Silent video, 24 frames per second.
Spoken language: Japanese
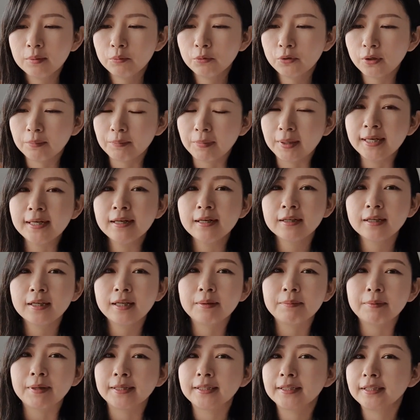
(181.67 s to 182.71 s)
もうねバレなけ
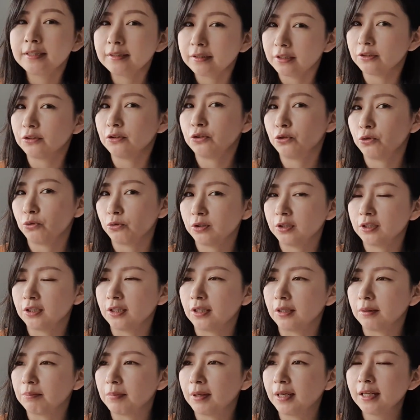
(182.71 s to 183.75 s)
ればいいんです正
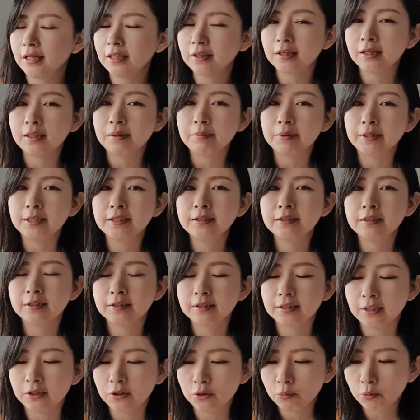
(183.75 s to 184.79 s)
直バレなければいいんで
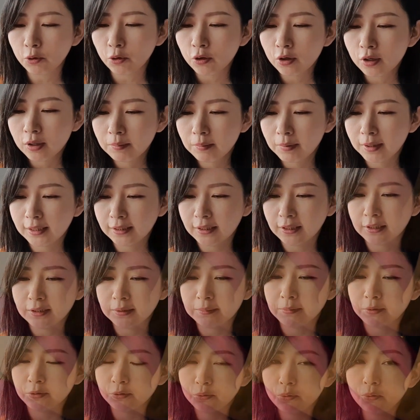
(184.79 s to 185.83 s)
すけれどもバレてし
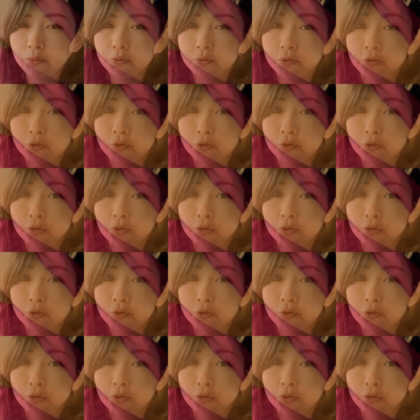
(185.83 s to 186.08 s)
まうと